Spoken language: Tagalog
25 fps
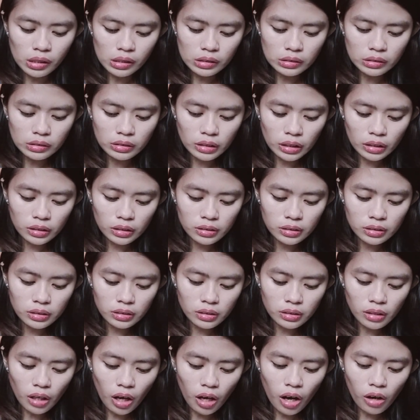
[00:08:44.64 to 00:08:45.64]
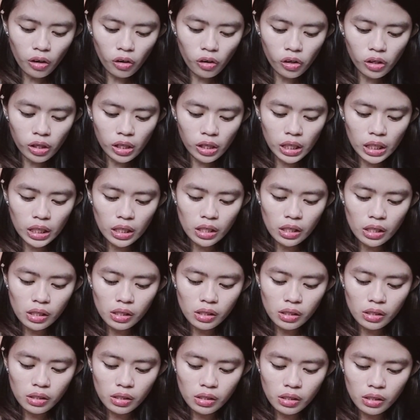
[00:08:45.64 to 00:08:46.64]
next na ako nga
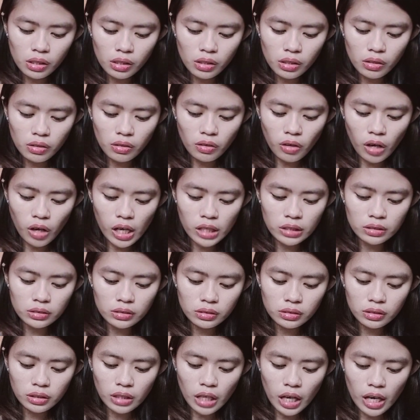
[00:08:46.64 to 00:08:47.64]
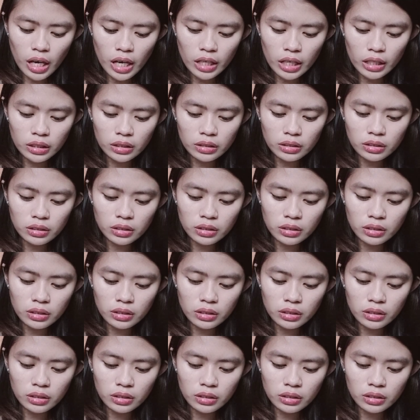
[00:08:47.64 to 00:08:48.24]
kuan guys.